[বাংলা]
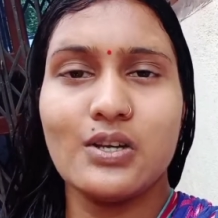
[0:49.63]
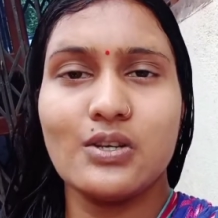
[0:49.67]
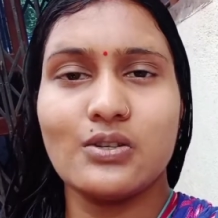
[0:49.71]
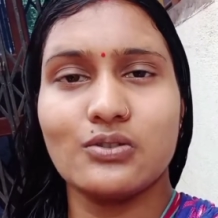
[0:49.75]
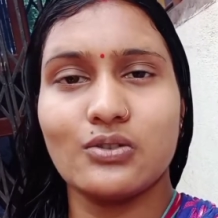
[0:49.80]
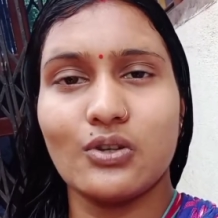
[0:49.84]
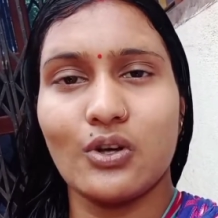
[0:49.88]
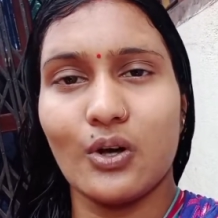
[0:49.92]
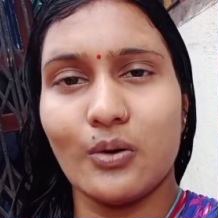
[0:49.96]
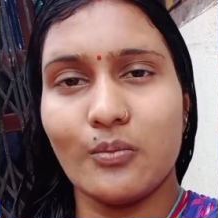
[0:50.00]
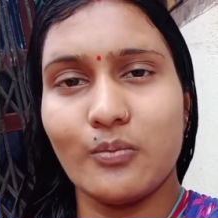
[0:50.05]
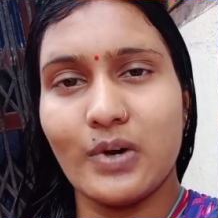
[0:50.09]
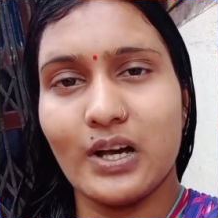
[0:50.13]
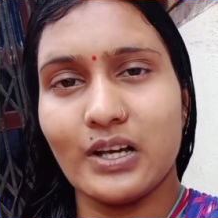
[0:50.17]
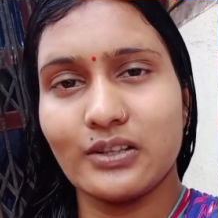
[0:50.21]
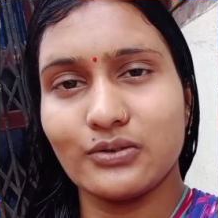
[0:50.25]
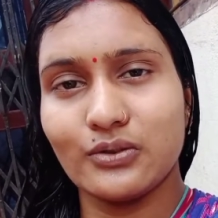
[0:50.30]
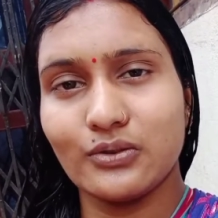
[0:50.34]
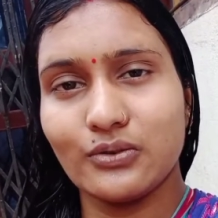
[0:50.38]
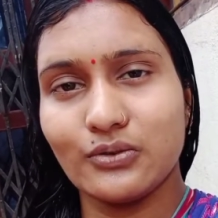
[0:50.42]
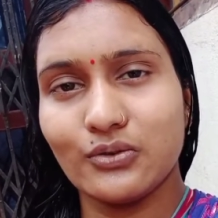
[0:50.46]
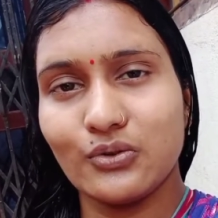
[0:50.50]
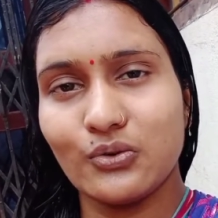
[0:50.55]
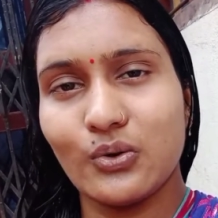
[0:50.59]
সব
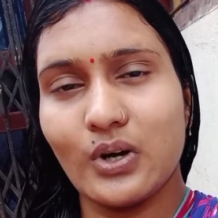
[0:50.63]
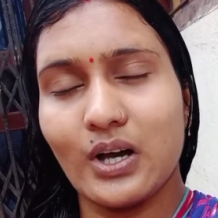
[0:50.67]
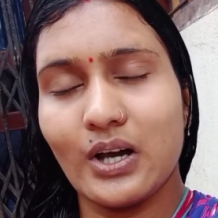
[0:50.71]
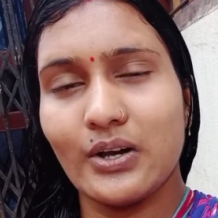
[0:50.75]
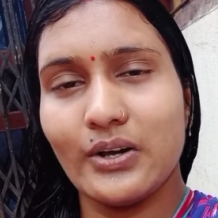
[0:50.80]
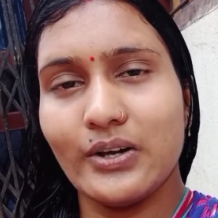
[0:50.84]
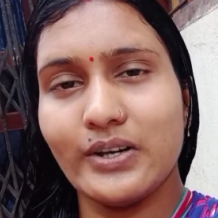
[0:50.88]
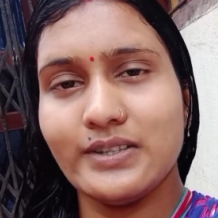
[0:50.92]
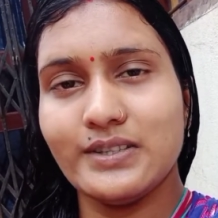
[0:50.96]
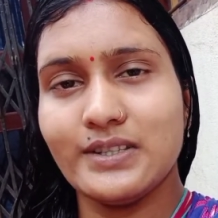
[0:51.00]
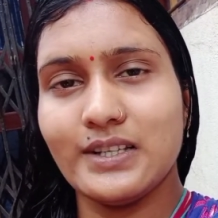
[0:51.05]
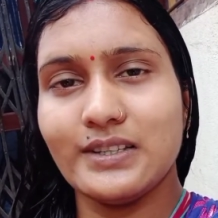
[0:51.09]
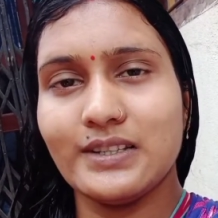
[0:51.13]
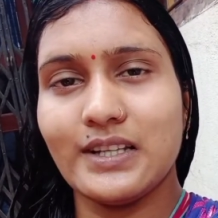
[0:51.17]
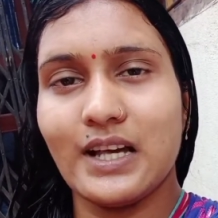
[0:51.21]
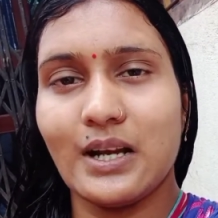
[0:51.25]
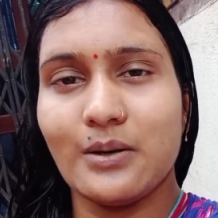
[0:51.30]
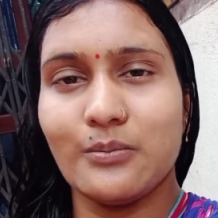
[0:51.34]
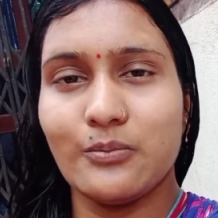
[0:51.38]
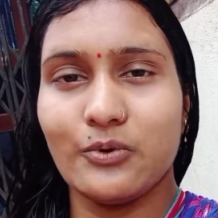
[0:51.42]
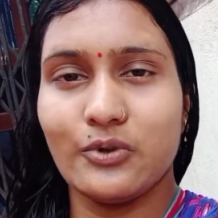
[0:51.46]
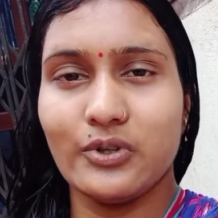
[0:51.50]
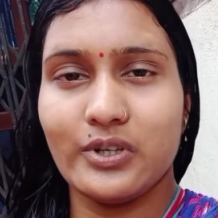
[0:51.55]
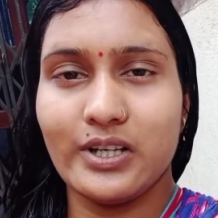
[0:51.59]
বাসন ধোয়া হয়েছে
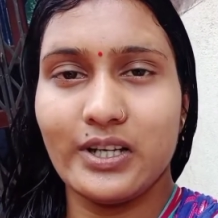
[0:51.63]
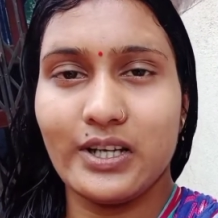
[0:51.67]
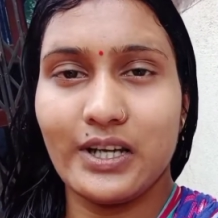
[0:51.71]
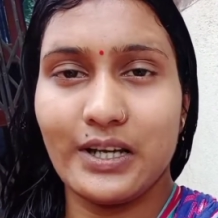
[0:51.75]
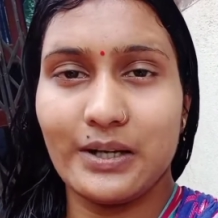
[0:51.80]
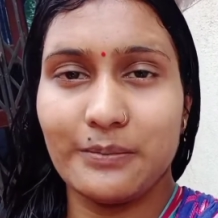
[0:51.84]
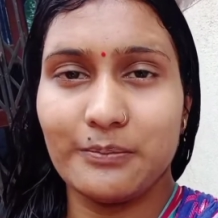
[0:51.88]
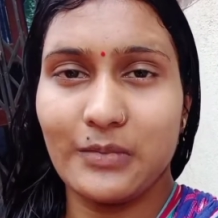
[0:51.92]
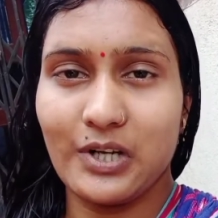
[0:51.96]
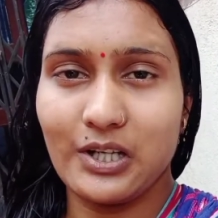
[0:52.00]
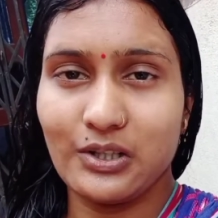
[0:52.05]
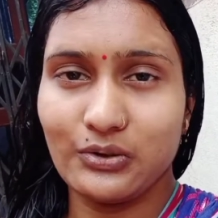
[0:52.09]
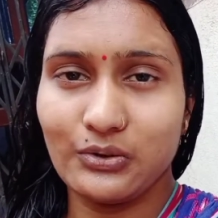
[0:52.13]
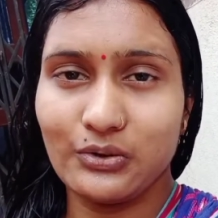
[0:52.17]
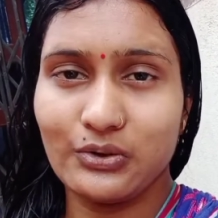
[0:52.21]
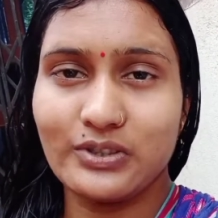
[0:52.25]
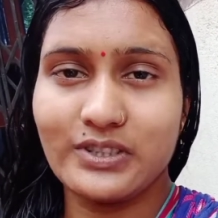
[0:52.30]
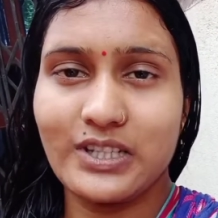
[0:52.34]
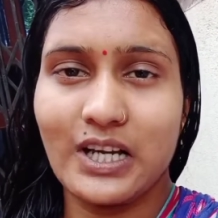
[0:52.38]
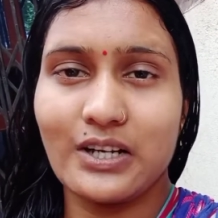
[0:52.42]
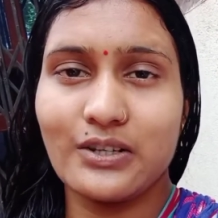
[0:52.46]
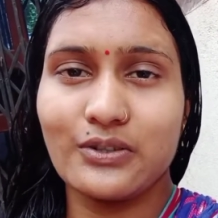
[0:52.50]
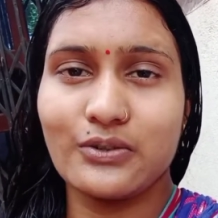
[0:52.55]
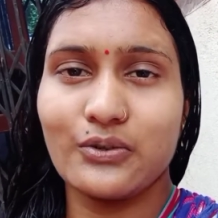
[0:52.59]
তারপরে মাত্র
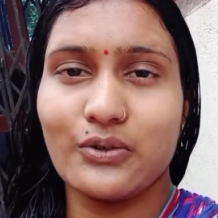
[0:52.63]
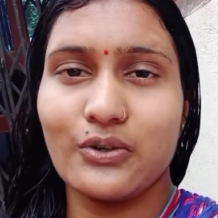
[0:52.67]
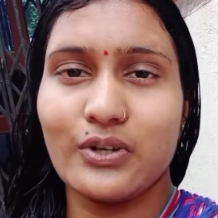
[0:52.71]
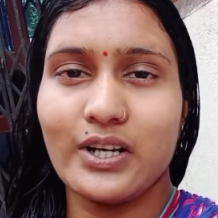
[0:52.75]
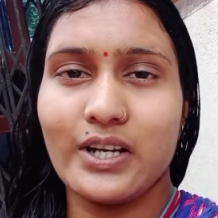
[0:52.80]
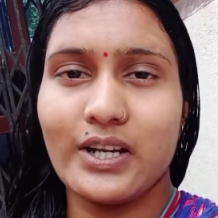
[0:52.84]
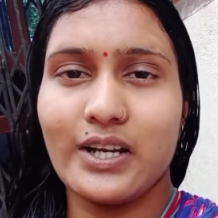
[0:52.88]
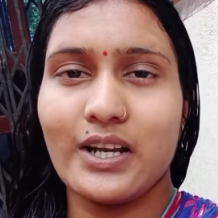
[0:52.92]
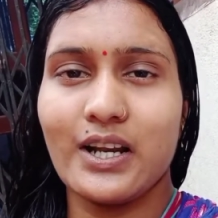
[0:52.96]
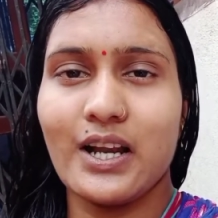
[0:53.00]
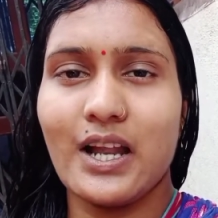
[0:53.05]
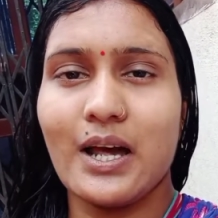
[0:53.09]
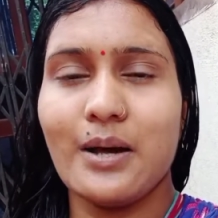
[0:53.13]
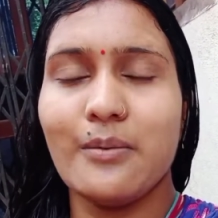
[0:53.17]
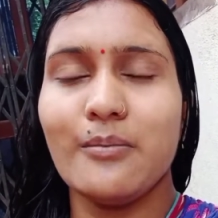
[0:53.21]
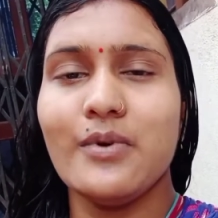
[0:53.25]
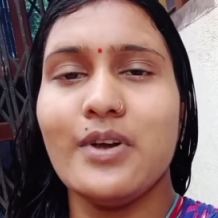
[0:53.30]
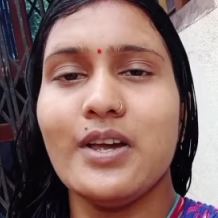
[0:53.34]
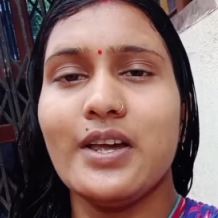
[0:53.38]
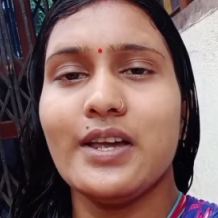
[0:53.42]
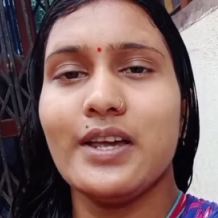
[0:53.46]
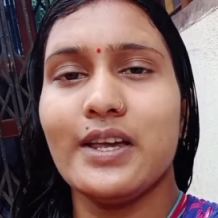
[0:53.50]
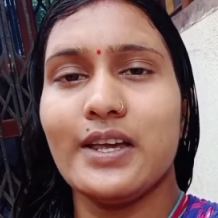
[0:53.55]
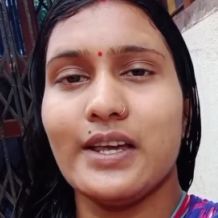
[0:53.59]
চান করে এলাম
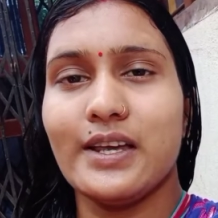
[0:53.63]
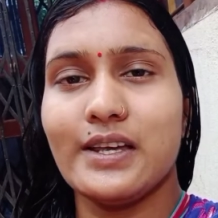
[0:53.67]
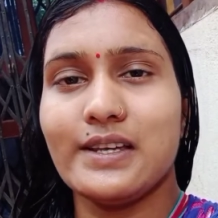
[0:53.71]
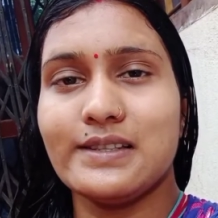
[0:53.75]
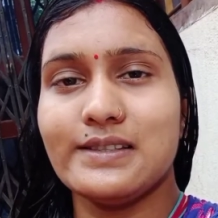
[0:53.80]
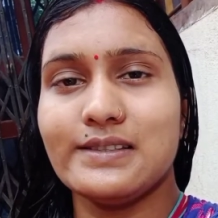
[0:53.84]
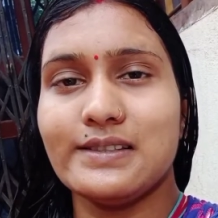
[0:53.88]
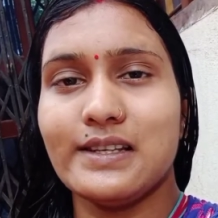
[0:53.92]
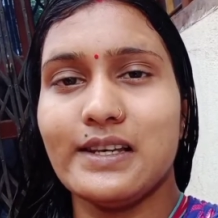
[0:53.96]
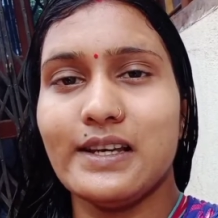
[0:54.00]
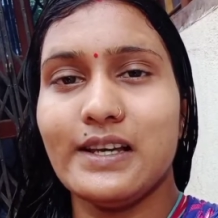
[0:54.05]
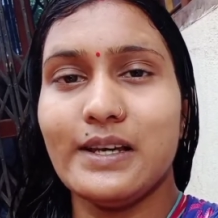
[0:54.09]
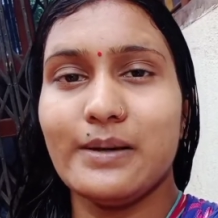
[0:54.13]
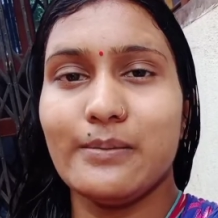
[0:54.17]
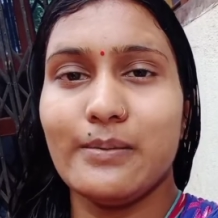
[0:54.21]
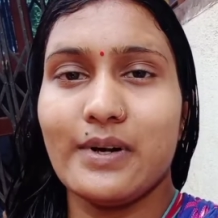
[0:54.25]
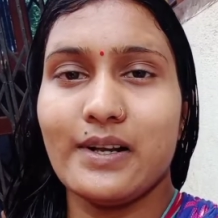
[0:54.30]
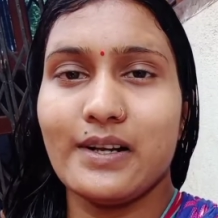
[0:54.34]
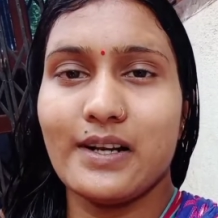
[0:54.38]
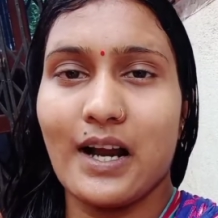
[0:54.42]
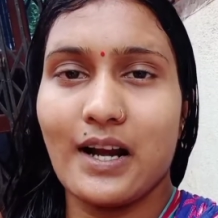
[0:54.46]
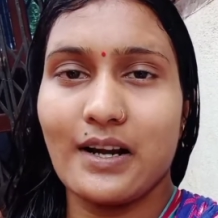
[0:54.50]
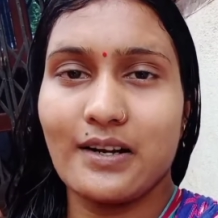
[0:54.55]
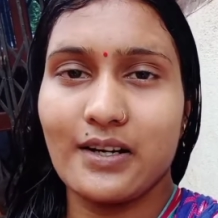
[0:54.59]
এসে এবার
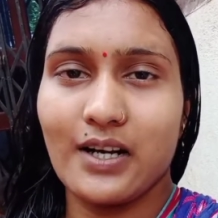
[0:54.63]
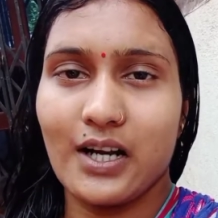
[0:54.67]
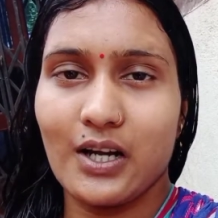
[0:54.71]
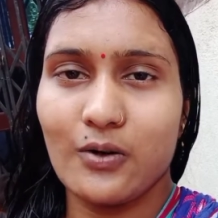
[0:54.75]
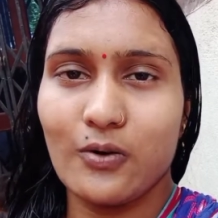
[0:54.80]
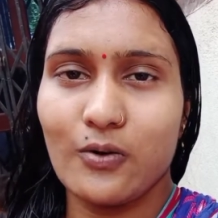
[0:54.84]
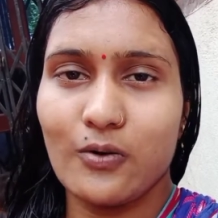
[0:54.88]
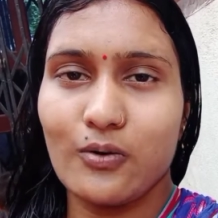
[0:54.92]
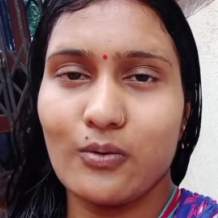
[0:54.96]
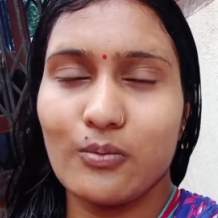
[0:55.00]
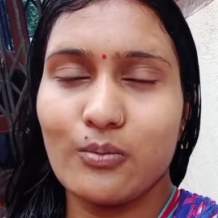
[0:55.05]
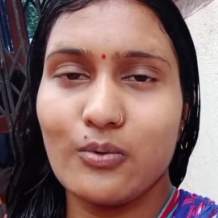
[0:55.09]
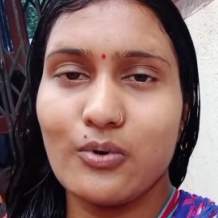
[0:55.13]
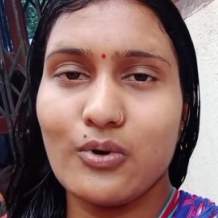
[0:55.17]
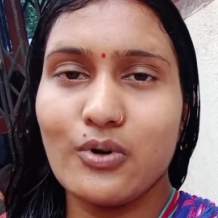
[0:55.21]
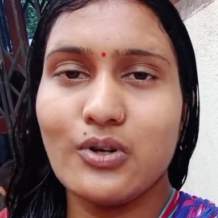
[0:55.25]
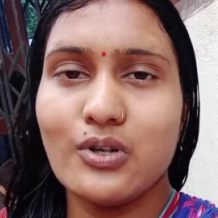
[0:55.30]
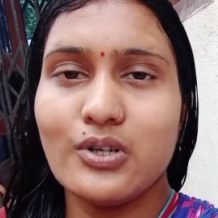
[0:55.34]
রান্না করব